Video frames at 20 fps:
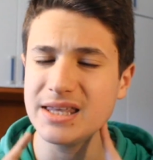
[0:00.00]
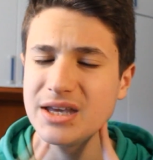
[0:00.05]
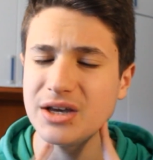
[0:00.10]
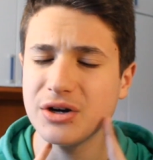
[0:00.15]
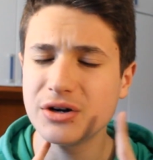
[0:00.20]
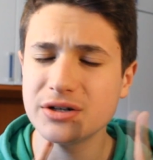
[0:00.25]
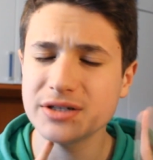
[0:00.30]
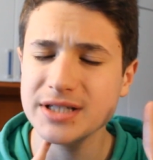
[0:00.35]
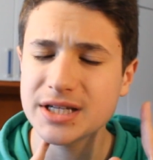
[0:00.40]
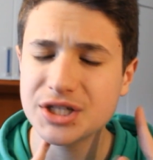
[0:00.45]

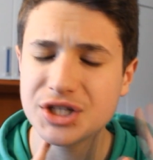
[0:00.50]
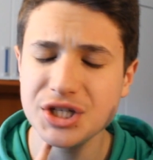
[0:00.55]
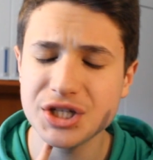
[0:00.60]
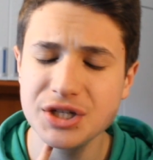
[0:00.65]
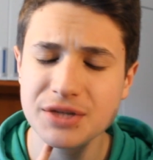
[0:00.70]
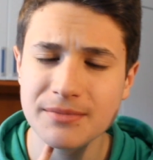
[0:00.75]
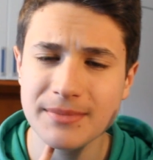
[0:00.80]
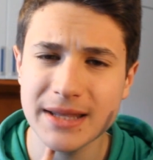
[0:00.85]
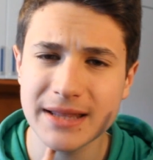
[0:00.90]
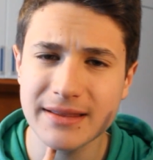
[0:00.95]
In cosa ci
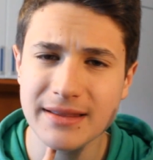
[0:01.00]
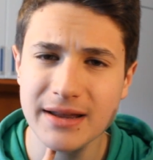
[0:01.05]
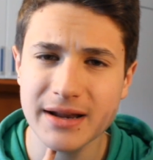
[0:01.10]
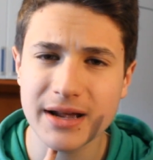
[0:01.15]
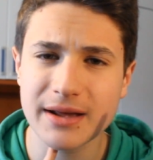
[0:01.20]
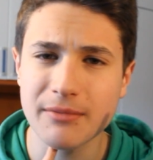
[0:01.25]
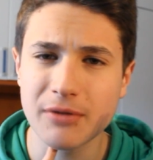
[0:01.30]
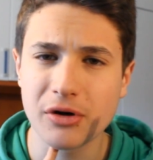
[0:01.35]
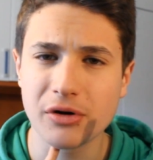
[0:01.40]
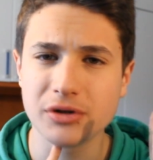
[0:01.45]

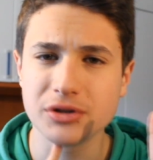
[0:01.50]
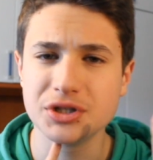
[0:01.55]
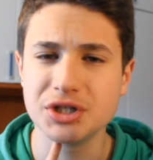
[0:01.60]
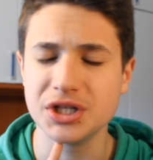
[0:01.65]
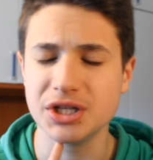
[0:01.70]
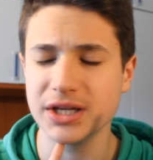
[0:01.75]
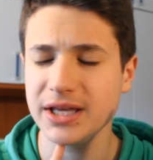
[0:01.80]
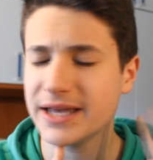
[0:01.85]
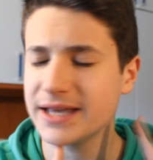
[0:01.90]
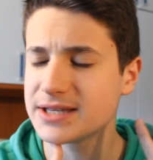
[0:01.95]
cimenteremo
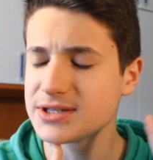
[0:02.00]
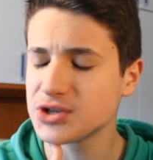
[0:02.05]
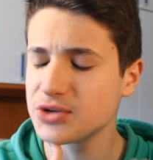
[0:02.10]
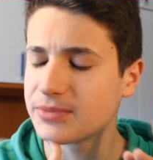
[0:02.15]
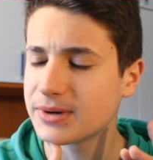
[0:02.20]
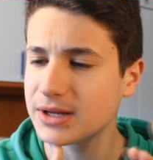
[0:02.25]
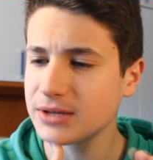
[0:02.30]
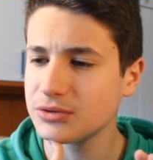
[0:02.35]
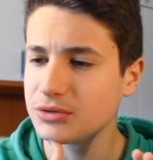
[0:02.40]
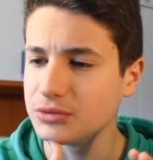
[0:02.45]
oggi e
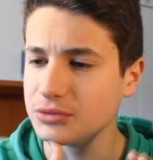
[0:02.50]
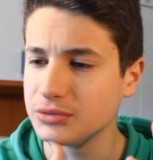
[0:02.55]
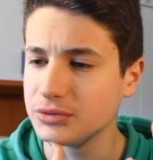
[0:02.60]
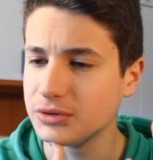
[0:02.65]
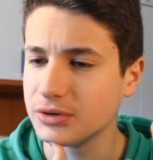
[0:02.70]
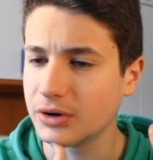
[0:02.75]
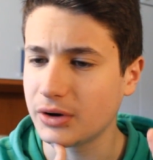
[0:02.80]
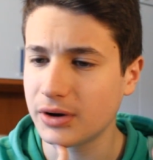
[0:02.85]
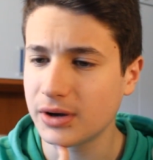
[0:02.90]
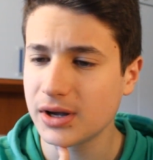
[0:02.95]

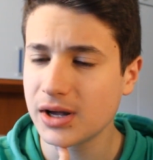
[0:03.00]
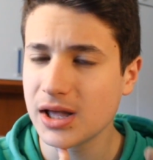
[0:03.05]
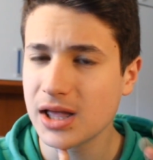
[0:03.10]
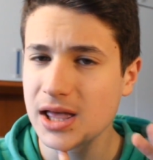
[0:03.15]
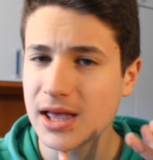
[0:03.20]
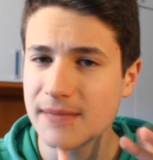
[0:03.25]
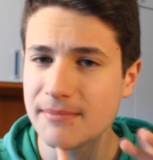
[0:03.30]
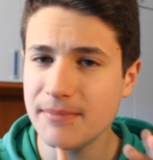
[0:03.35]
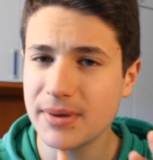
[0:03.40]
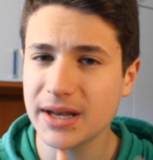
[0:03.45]
soprattutto
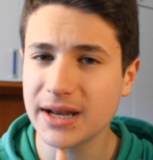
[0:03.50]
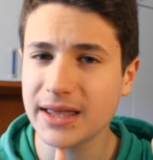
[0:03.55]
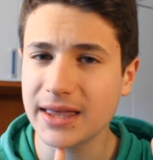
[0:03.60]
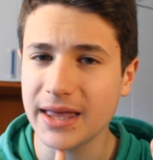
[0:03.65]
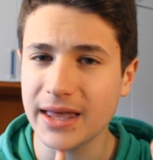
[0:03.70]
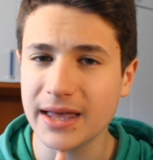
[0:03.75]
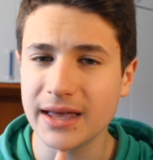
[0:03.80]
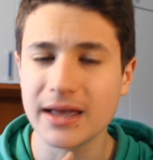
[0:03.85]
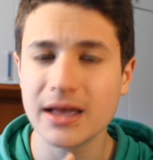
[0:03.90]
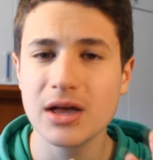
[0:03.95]

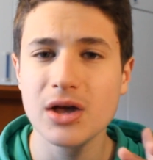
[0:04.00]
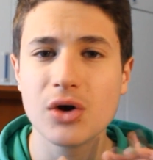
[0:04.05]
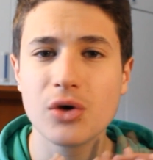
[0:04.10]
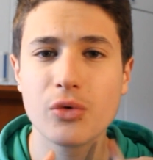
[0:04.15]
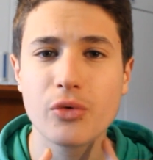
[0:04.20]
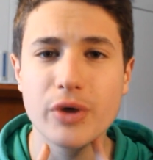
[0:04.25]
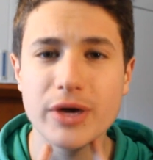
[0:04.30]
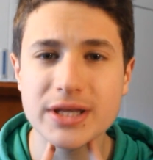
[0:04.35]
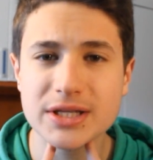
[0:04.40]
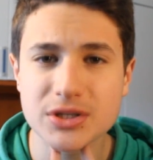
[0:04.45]
perché
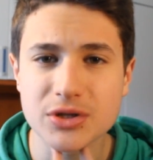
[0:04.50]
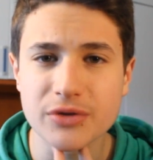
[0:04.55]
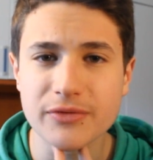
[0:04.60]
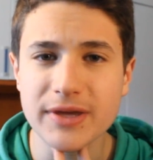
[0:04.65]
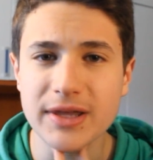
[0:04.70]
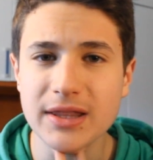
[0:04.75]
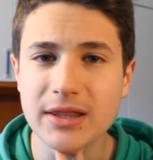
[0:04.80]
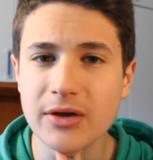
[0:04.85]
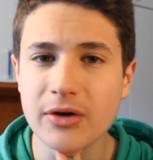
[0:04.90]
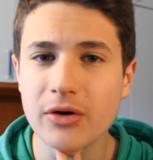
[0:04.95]
questo
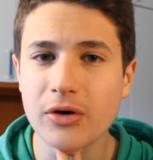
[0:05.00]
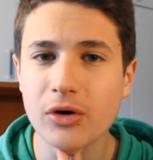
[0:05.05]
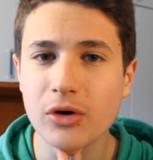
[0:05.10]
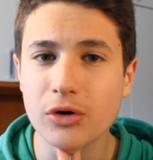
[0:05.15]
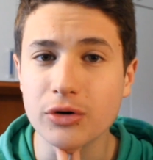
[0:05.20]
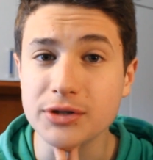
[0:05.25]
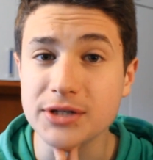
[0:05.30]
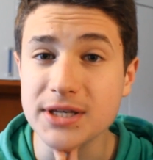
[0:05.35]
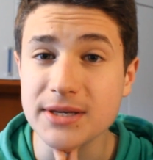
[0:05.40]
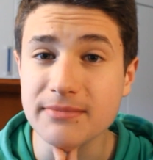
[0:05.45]
video
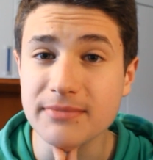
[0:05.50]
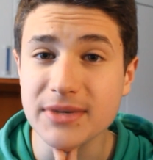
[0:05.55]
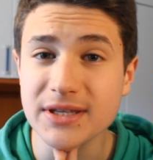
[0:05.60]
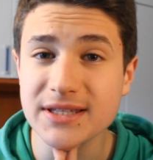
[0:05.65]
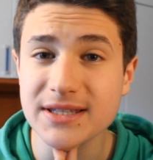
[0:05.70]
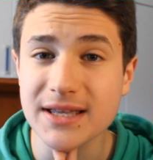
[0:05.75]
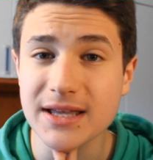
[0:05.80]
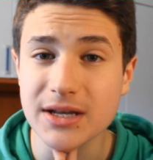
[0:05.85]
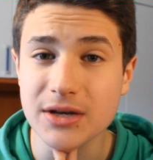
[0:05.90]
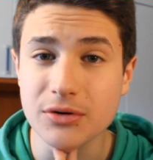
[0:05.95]
così
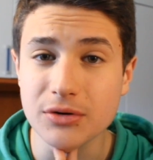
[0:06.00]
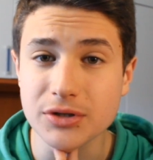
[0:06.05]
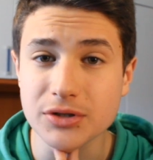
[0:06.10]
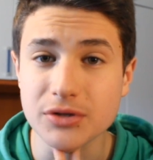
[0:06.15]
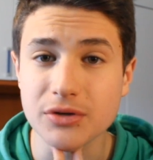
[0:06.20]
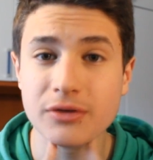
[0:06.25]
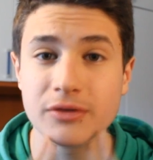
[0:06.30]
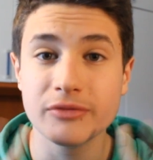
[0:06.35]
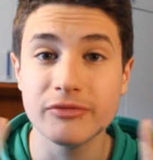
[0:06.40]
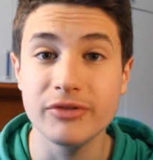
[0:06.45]

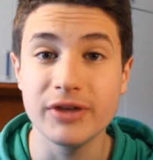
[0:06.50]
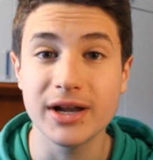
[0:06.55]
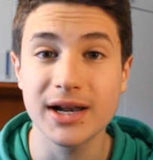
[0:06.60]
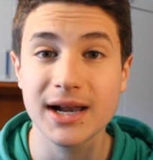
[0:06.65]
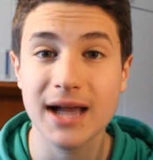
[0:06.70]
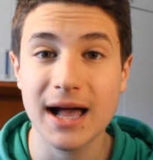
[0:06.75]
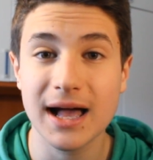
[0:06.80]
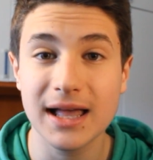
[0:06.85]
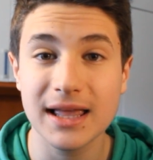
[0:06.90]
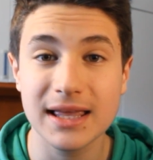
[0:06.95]
misterioso
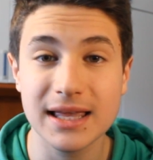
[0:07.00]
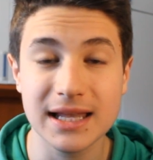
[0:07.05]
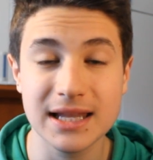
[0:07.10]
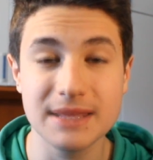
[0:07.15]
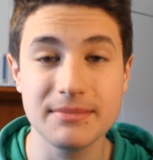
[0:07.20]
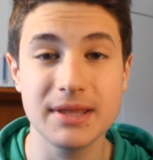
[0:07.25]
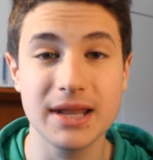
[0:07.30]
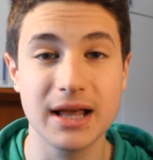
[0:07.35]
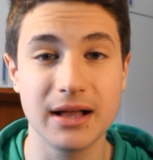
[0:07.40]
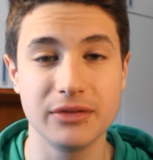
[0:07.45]
verrà
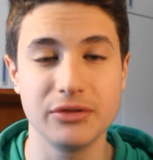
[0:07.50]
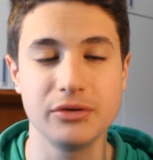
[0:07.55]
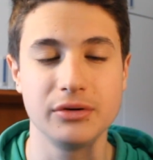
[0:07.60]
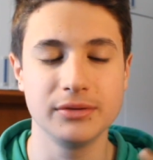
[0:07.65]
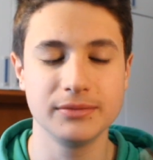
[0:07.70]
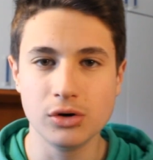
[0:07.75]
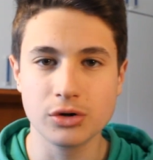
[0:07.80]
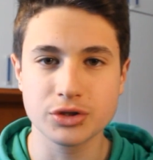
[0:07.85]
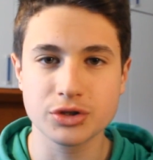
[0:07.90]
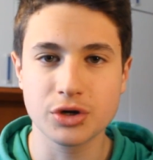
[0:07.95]

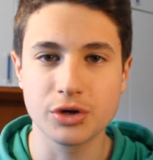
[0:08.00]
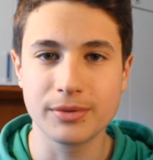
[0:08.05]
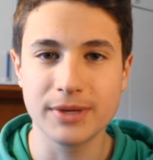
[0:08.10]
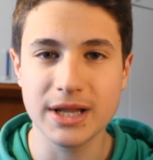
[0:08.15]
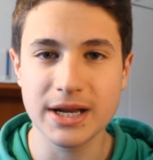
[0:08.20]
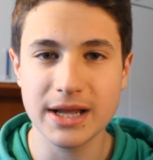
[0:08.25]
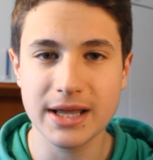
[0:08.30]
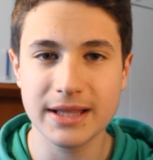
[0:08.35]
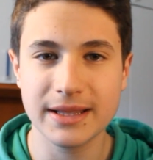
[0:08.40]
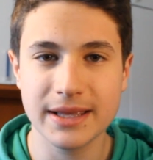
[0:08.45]
eliminato. Lo
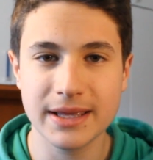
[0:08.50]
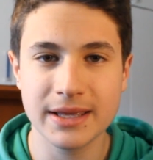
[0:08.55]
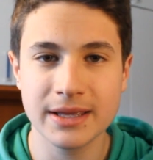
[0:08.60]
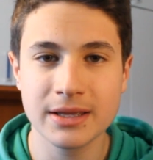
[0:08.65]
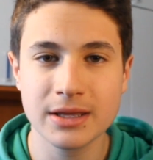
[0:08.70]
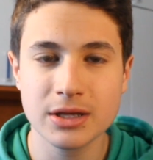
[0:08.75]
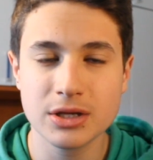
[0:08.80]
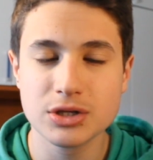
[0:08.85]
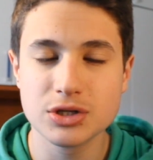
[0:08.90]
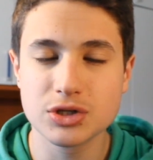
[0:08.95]

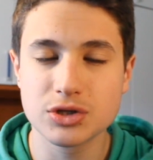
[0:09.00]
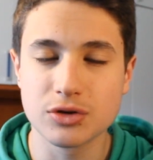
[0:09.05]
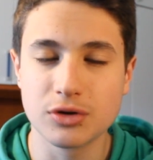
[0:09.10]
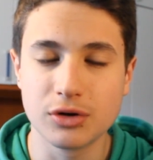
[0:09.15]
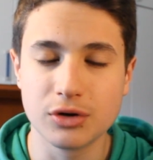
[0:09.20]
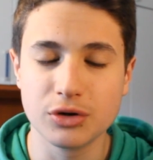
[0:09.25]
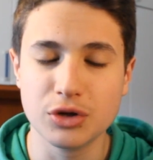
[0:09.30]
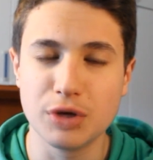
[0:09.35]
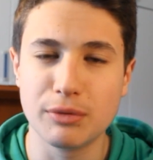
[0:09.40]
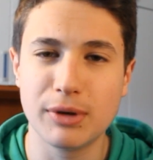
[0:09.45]
scoprirete
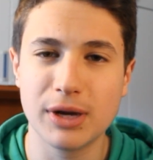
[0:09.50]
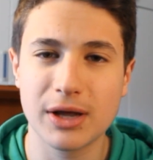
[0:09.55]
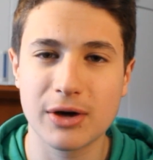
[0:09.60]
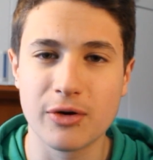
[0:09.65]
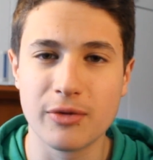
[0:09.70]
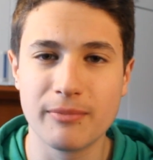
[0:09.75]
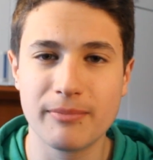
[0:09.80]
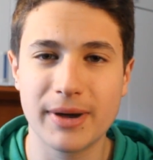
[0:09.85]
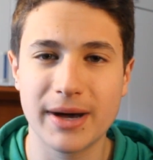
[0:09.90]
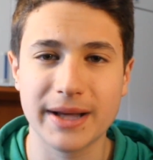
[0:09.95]
solo dopo
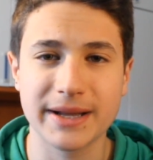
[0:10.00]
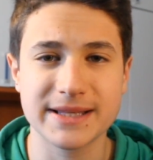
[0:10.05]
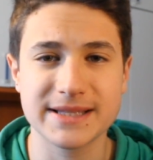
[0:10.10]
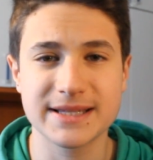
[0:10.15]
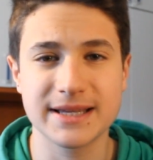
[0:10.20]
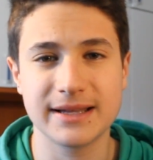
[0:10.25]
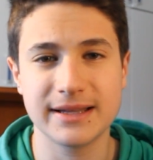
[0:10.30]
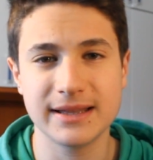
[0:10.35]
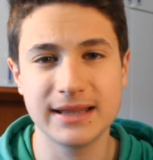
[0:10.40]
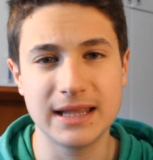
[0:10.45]
la
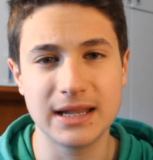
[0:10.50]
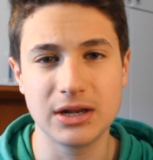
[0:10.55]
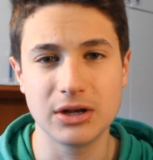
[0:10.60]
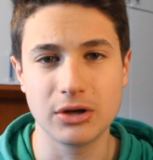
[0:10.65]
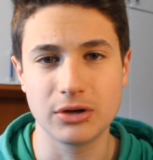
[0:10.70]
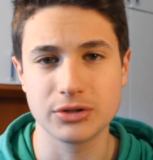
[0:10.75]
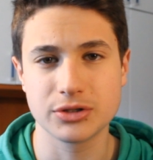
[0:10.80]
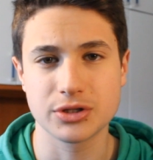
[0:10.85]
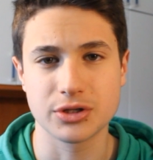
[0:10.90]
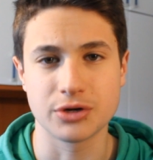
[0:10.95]
comparsa del
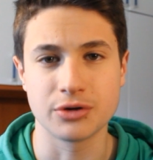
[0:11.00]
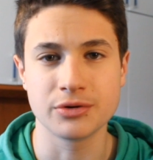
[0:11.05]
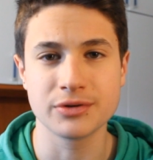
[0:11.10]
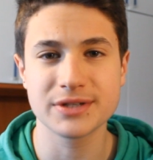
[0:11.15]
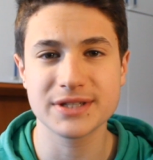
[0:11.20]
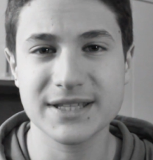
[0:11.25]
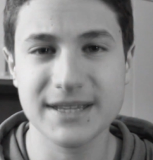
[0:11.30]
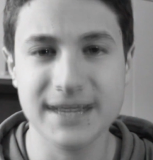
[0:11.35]
nostro